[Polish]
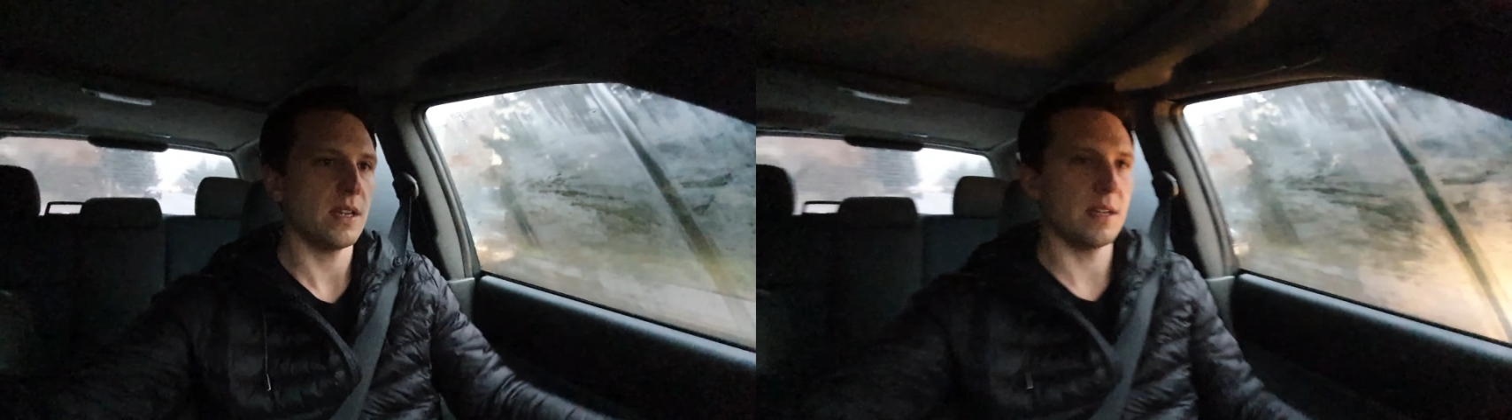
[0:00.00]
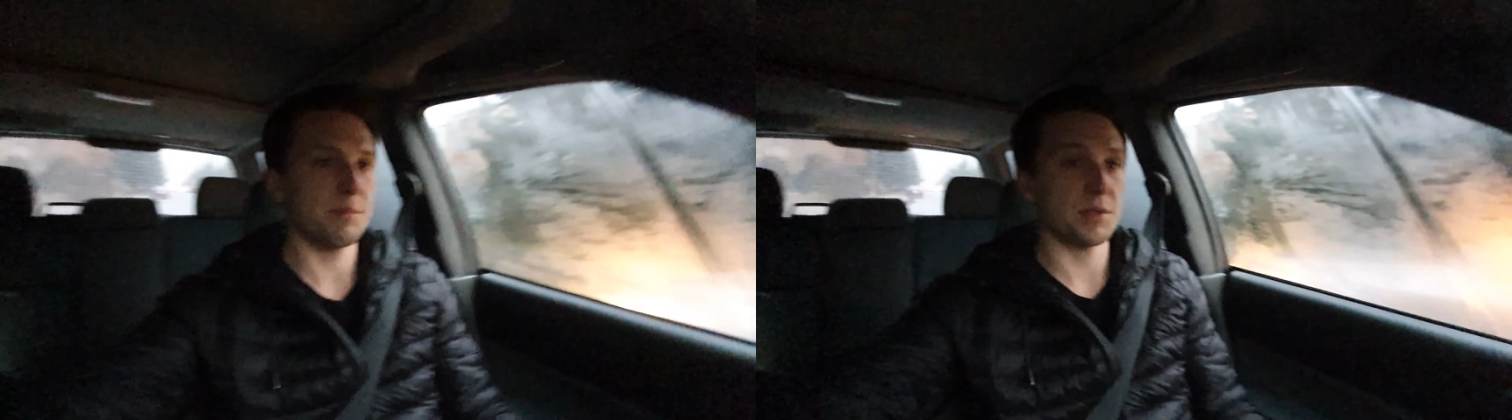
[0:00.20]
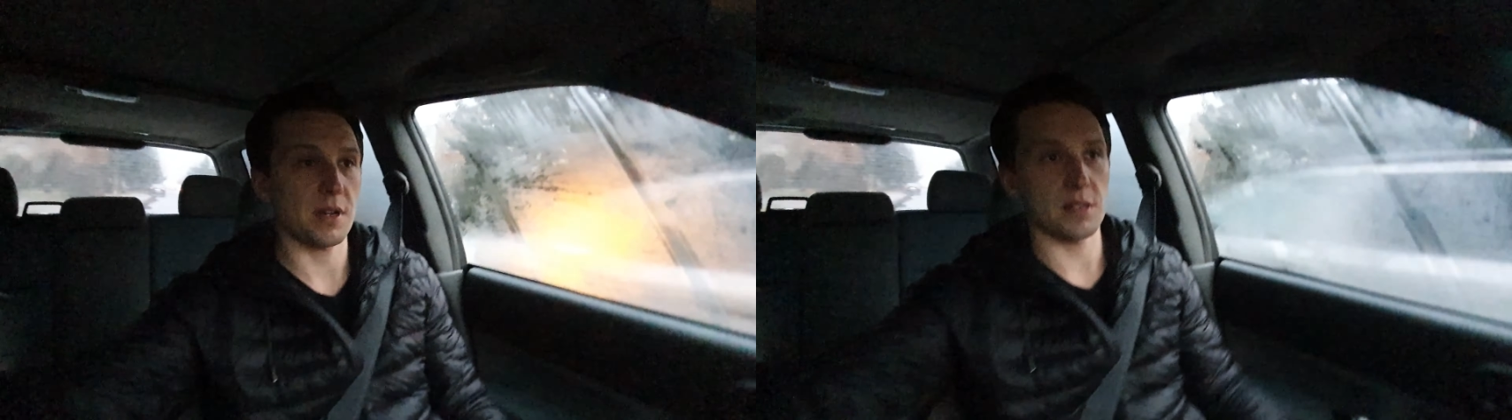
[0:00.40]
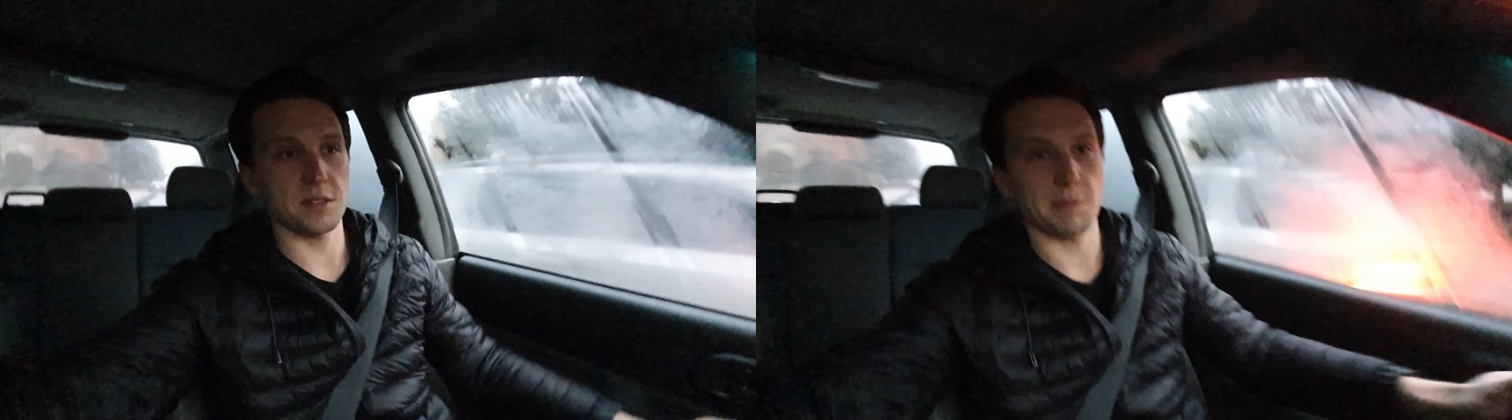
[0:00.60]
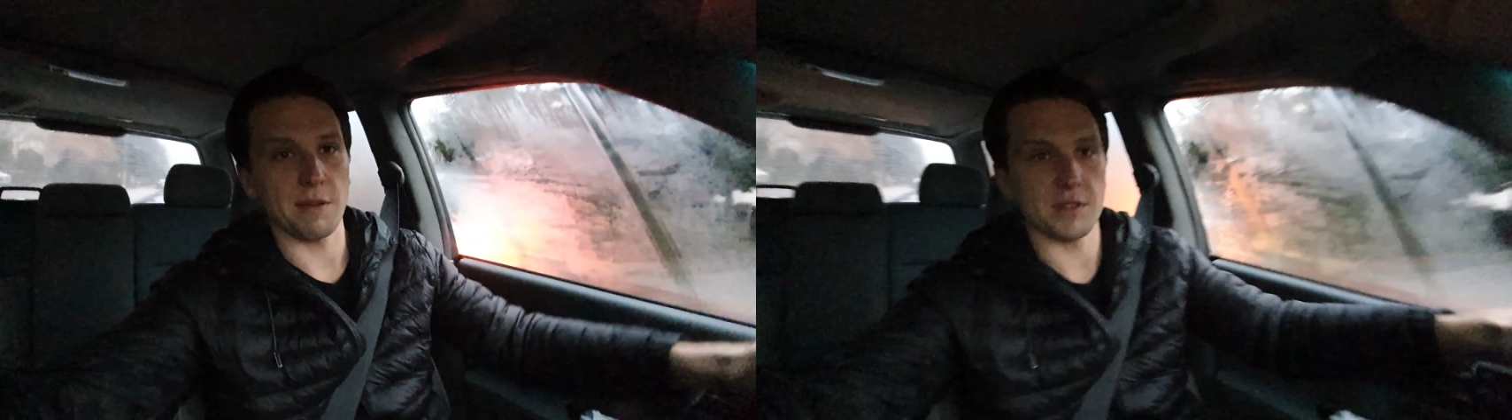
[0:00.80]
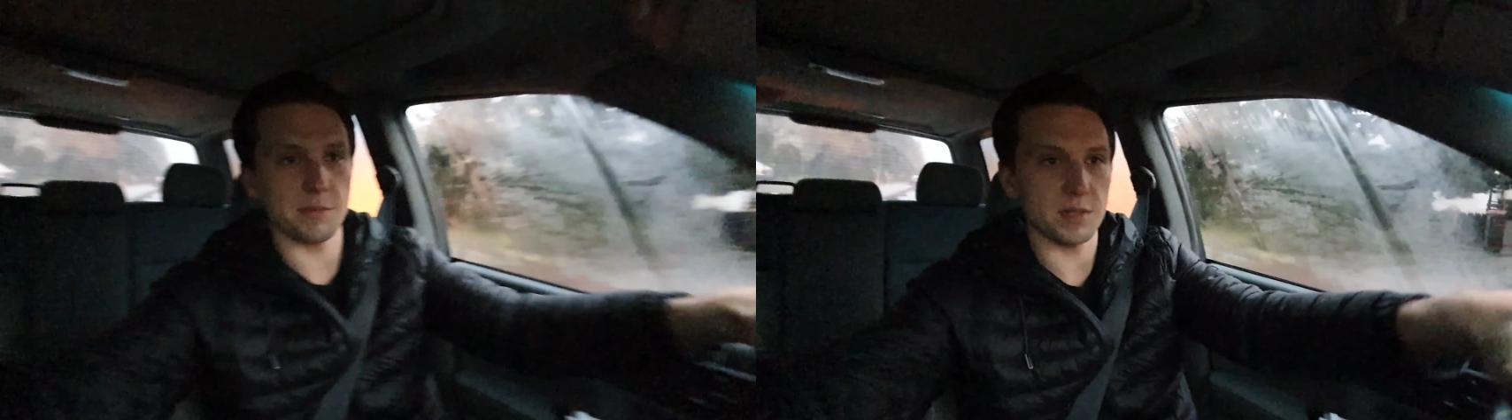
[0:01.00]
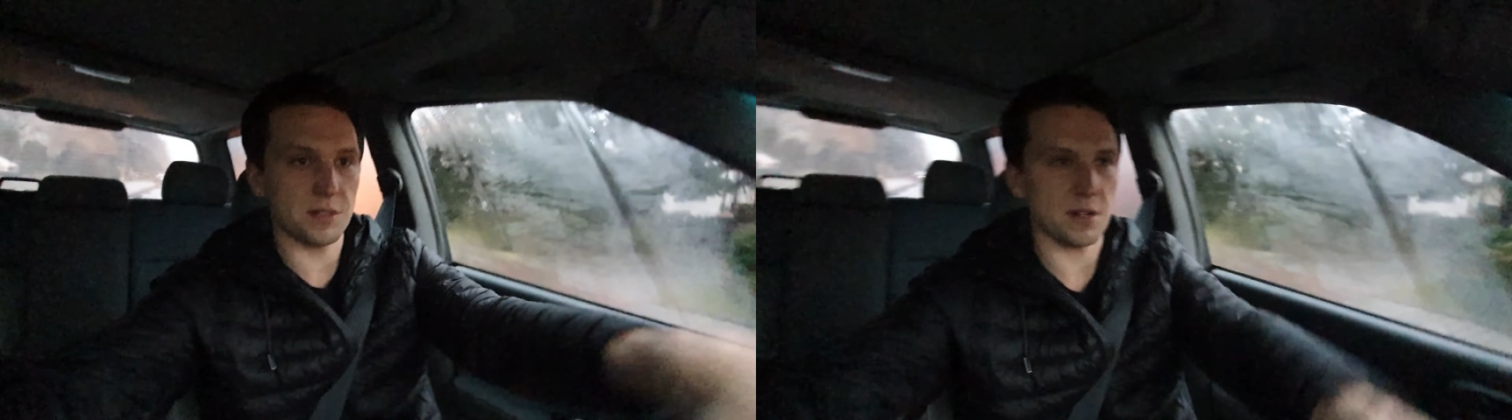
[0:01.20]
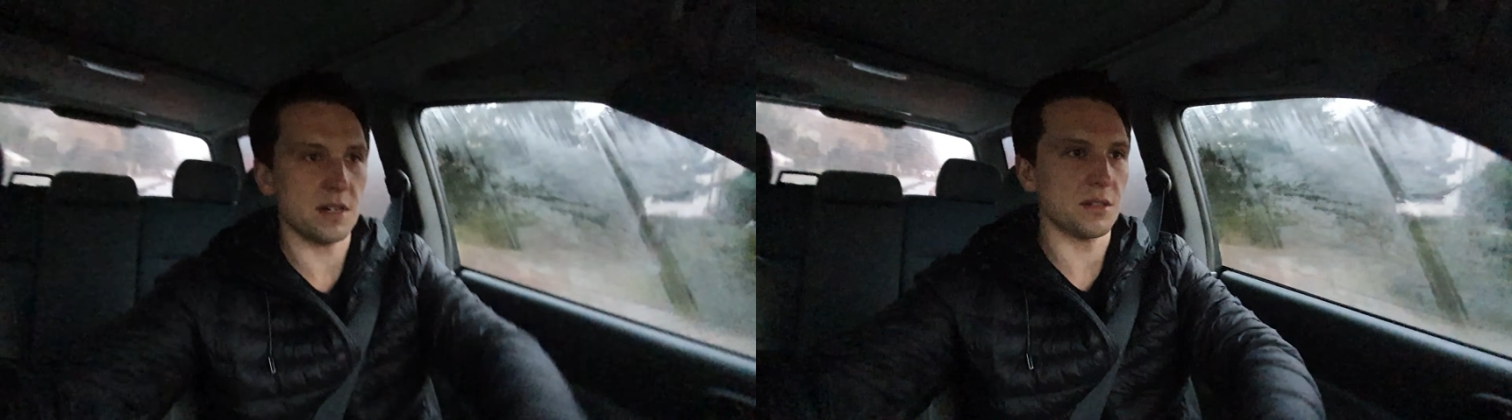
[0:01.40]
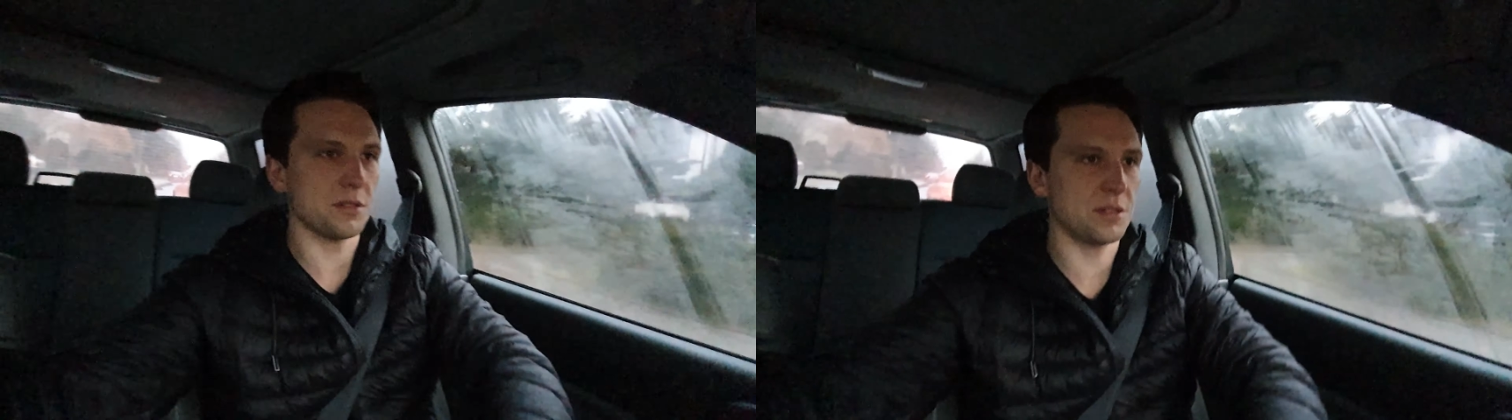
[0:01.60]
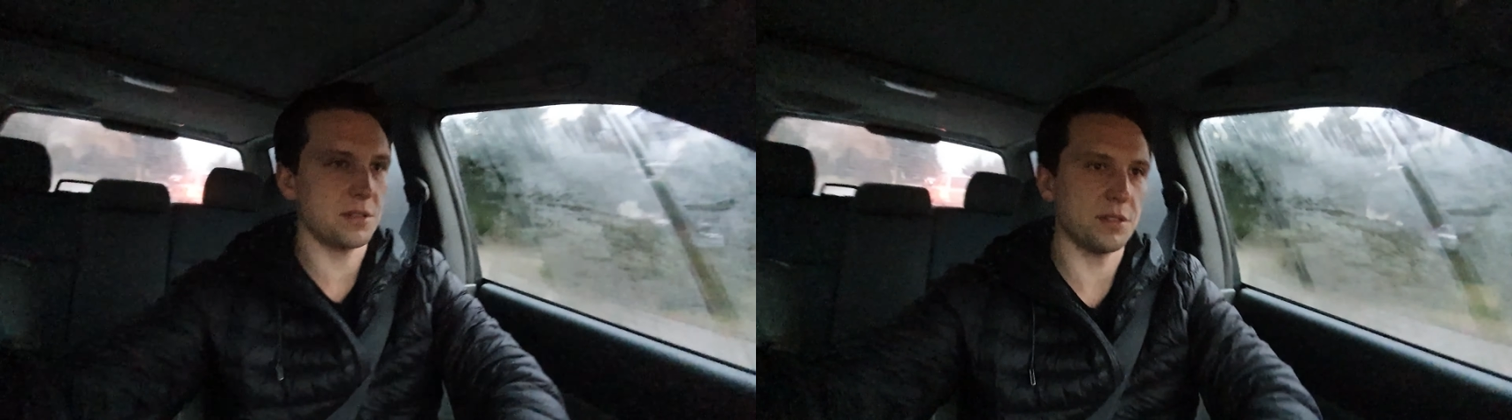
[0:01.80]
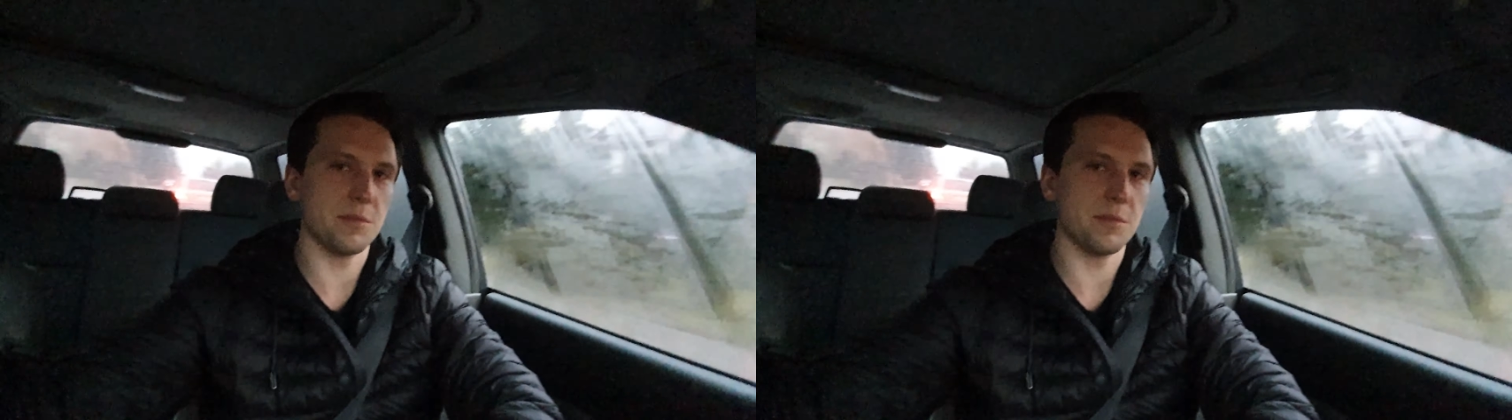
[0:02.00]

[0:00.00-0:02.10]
E, przy okazji sprawdzi mi szczelność